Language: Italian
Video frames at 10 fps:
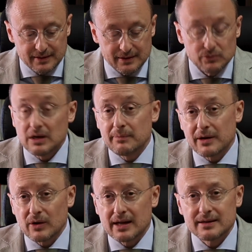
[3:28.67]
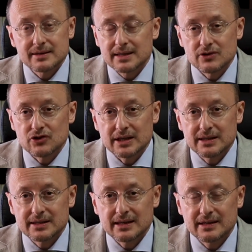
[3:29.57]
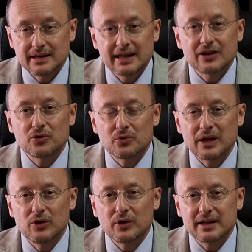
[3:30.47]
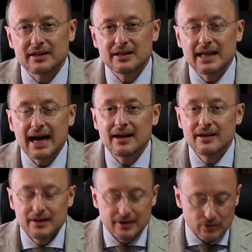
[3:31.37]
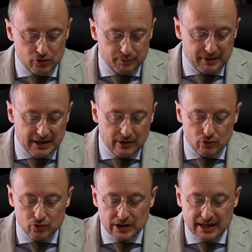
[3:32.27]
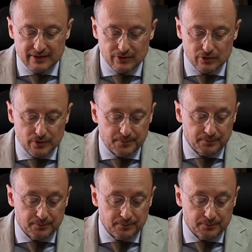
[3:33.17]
In una parola, saggezza. Ecco quello che ti dà lo Spirito Santo.